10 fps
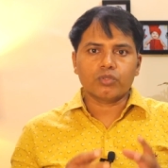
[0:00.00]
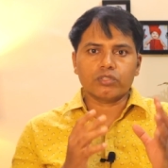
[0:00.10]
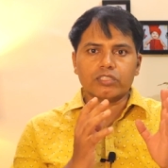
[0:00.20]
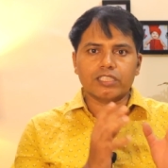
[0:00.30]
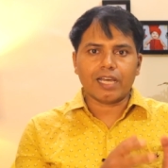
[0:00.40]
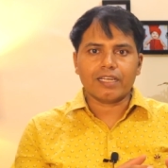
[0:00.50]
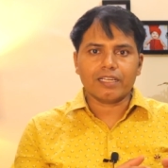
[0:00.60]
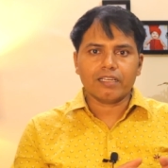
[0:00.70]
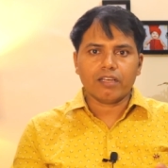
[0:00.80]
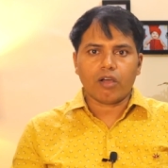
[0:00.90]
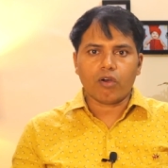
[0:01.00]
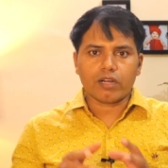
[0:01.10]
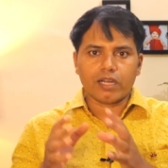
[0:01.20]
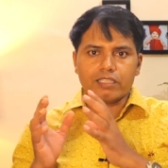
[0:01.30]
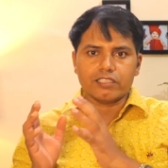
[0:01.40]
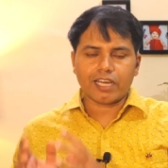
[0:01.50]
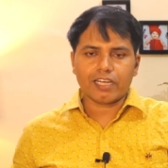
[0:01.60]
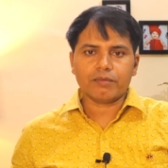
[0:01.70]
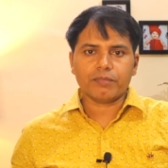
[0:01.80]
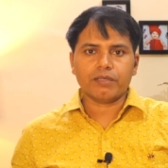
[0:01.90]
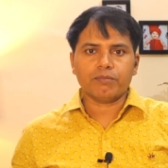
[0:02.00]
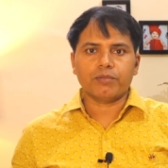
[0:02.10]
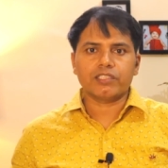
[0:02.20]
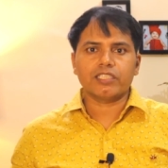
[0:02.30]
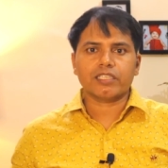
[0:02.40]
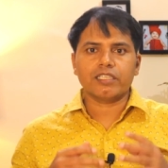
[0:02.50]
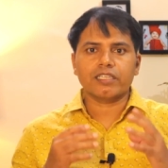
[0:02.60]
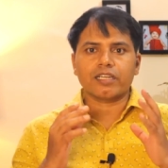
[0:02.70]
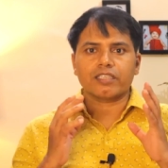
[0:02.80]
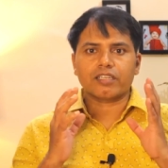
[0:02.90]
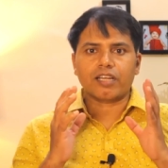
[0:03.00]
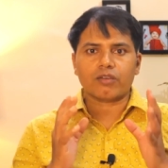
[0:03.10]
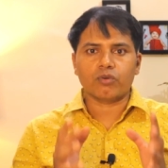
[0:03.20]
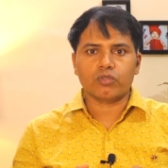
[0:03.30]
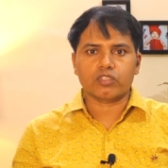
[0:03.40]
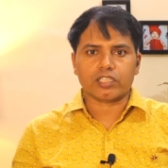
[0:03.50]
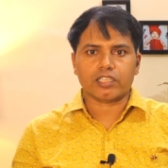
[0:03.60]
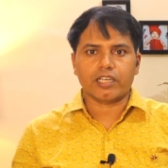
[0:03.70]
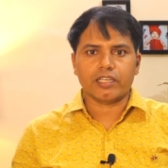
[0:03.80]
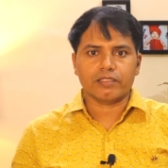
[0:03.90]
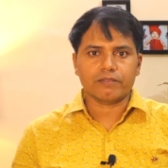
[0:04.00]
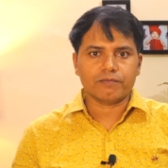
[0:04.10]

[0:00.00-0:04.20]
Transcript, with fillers: जो जाने और अनजाने में बच्चे के लिए खतरनाक हो सकता है